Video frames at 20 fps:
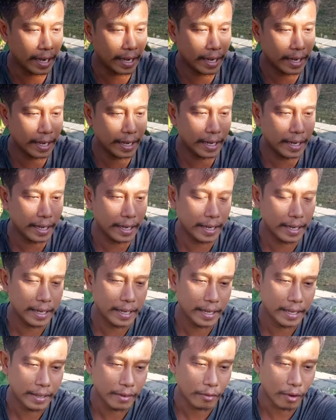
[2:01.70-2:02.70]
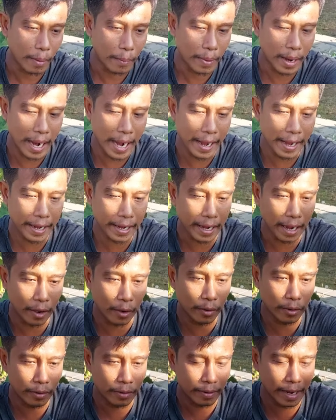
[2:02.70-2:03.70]
ฮะความคล้ายกันเขา
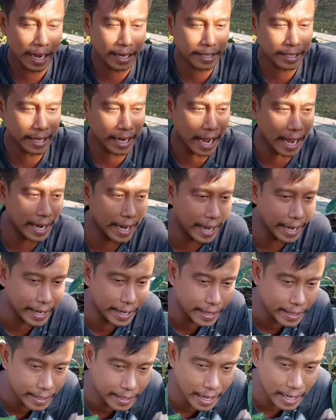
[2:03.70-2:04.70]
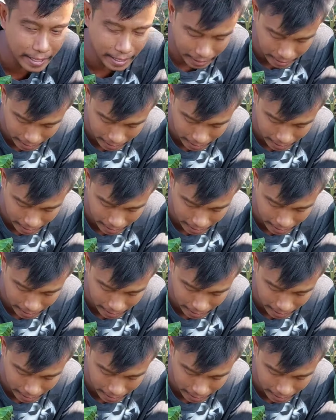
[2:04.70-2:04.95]
ลักษณะเด่นลัก